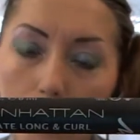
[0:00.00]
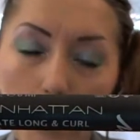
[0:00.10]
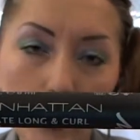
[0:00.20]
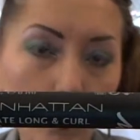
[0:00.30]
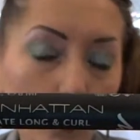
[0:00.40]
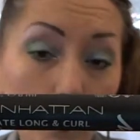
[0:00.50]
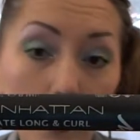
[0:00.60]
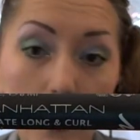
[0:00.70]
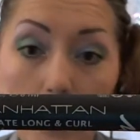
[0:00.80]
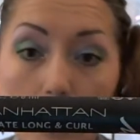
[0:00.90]
Потом у
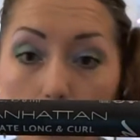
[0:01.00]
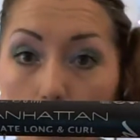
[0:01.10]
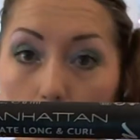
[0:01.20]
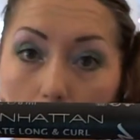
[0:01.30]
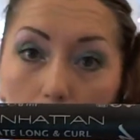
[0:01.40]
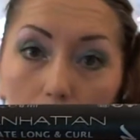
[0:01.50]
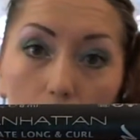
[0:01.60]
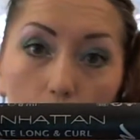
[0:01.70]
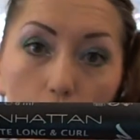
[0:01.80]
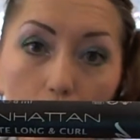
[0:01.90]
меня нету
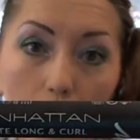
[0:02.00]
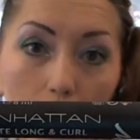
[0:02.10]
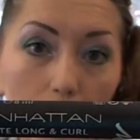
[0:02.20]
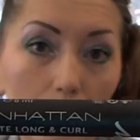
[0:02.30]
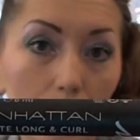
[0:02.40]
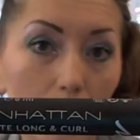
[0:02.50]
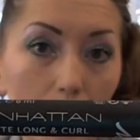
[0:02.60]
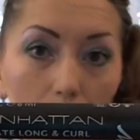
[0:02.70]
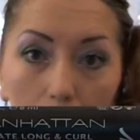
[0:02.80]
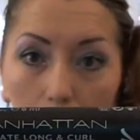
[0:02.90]
раздражения
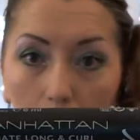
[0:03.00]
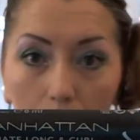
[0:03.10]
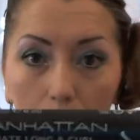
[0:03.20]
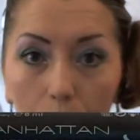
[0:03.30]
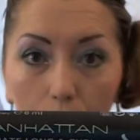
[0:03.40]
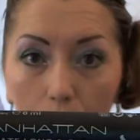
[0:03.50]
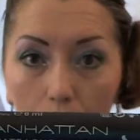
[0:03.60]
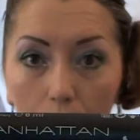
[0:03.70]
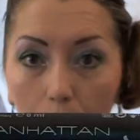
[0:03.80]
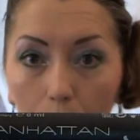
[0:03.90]
от косметических